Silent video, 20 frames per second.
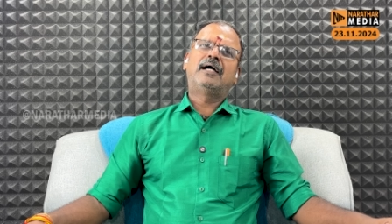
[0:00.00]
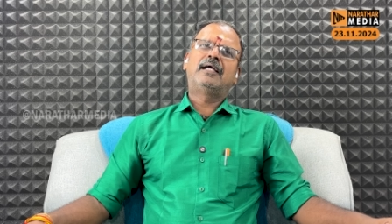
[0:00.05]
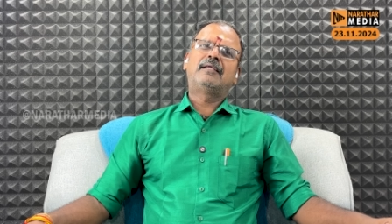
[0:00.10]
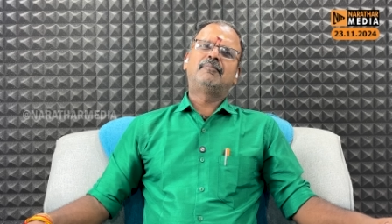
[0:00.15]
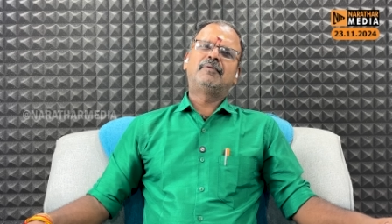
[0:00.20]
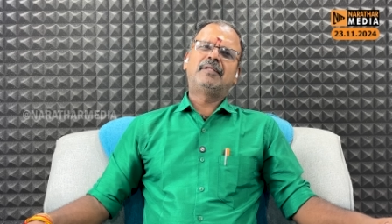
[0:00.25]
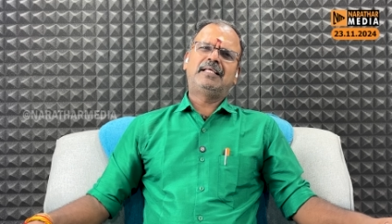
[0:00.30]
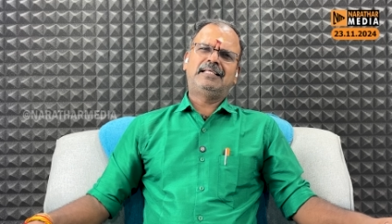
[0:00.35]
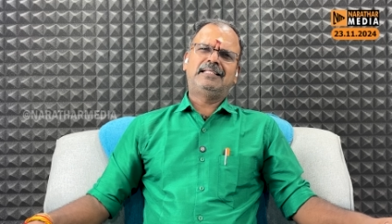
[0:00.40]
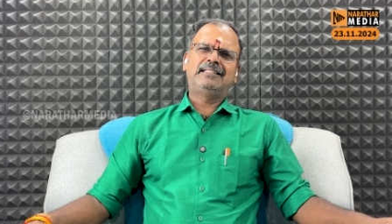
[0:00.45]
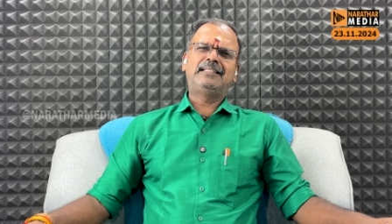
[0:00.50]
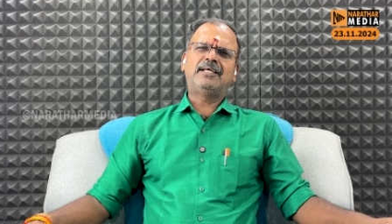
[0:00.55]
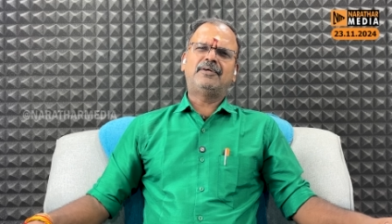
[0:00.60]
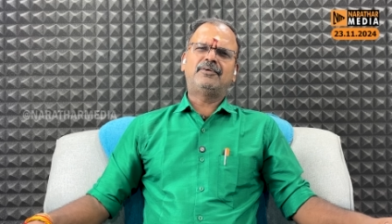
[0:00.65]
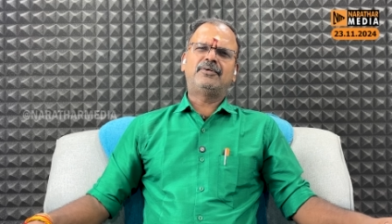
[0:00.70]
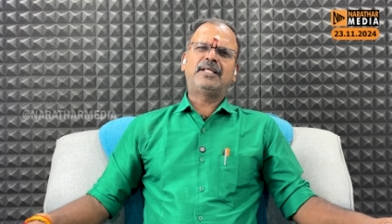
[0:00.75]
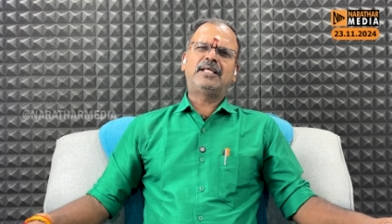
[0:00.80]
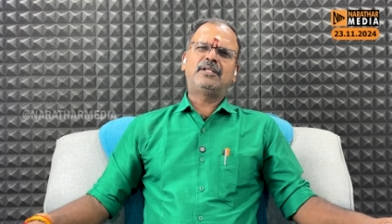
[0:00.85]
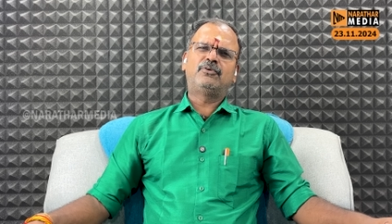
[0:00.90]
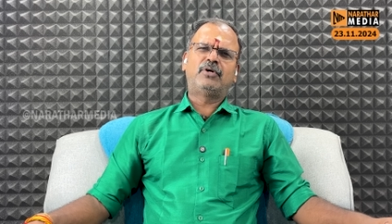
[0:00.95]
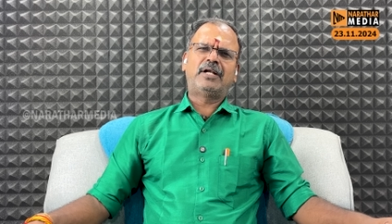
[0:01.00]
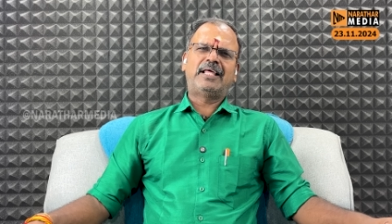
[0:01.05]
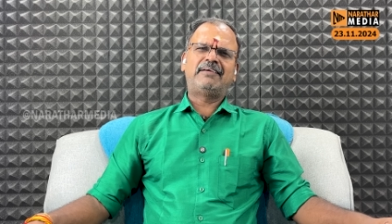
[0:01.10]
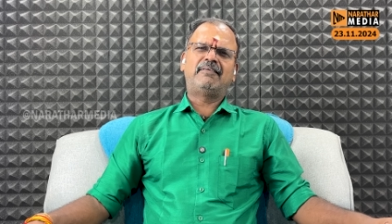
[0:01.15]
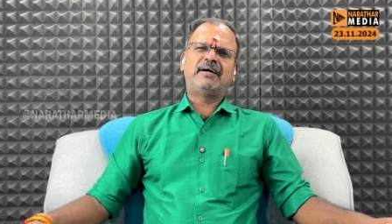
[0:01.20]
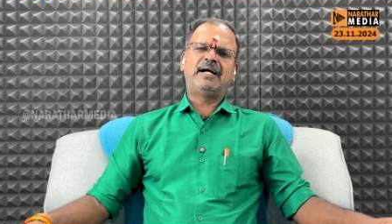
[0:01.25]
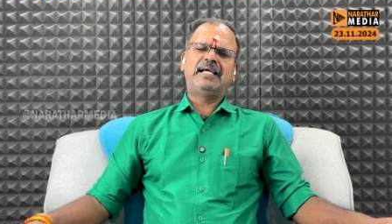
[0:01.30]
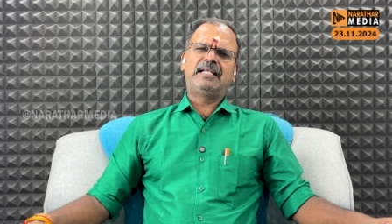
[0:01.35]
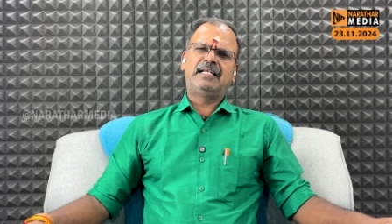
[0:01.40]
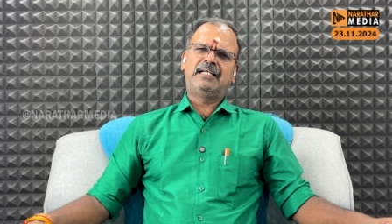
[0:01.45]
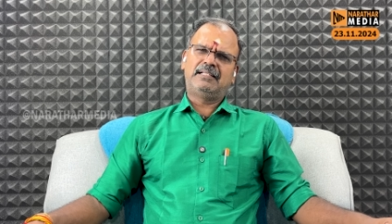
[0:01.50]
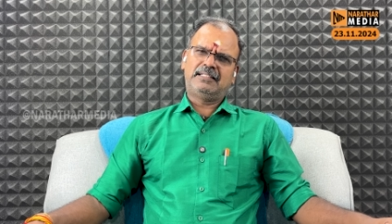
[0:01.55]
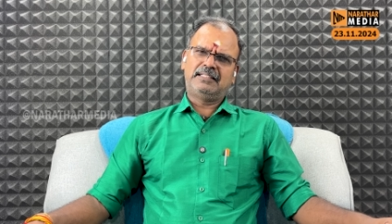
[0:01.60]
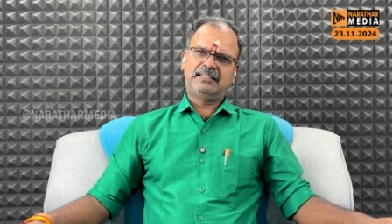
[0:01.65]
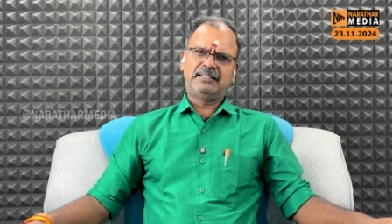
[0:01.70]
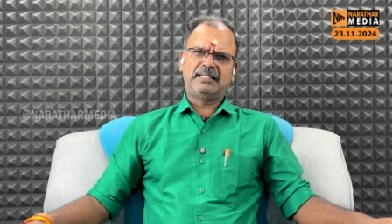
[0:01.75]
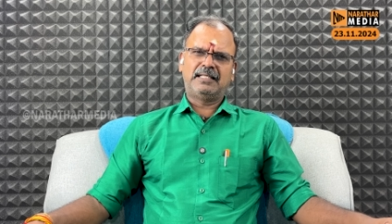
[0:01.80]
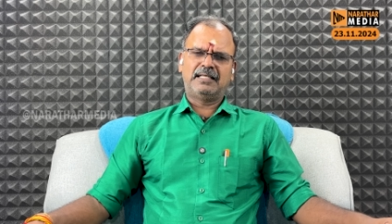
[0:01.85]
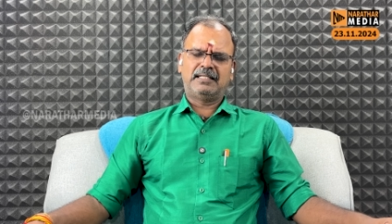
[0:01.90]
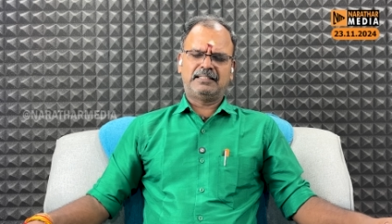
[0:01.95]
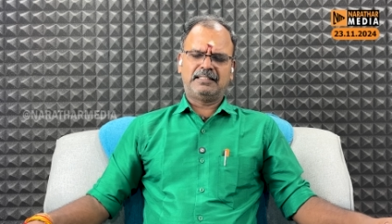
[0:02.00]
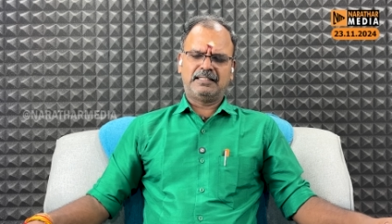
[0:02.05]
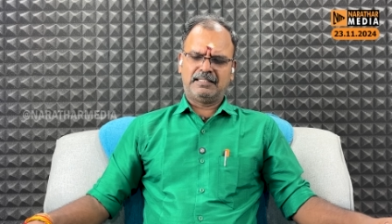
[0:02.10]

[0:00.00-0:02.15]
இப்படி இந்தியாவினுடைய நுழைவாயில் இந்திய